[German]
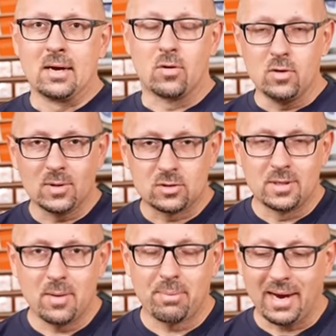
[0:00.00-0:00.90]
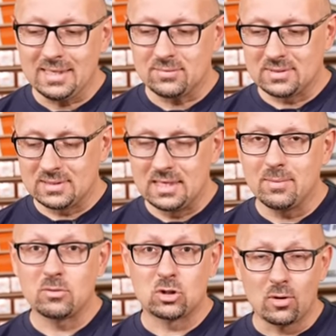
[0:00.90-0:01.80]
Kommen wir nochmal zum Thema Preis. Wir sind hier
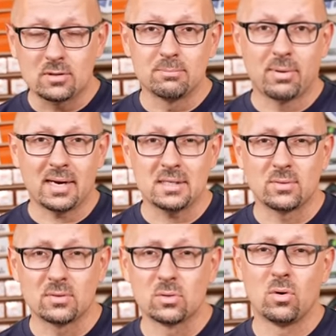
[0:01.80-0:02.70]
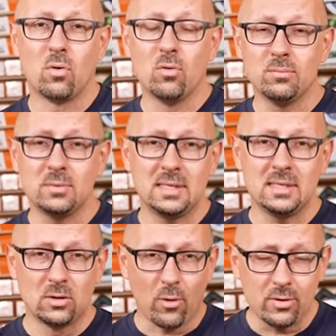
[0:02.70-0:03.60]
beim stolzen Preis von so um
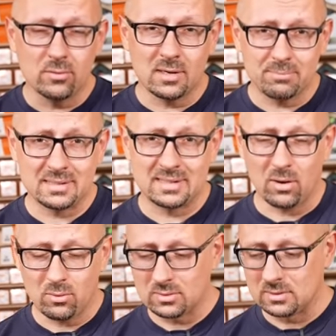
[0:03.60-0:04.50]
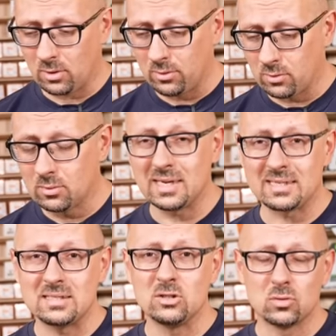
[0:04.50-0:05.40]
die 900 bis 1000 Euro.
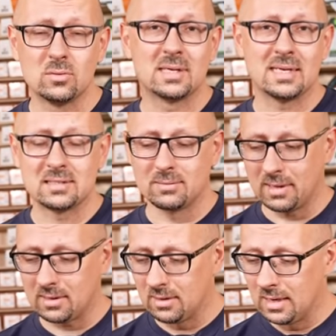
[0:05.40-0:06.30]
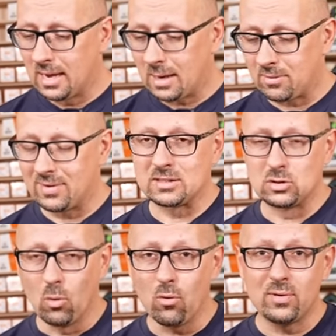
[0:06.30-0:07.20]
Das ist schon eine ganze Menge. Aber wer
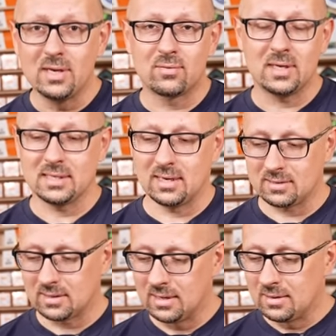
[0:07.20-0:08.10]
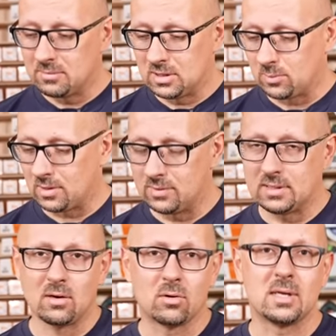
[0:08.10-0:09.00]
so viel Fläche hat, ich glaube, der wird
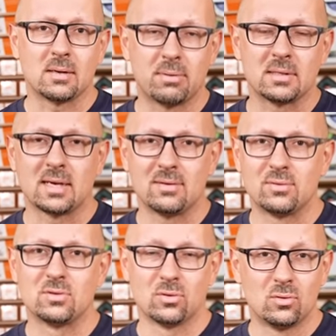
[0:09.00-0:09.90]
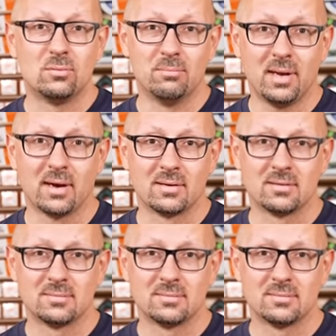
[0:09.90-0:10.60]
dann auch dankbar sein für so einen guten Mehr.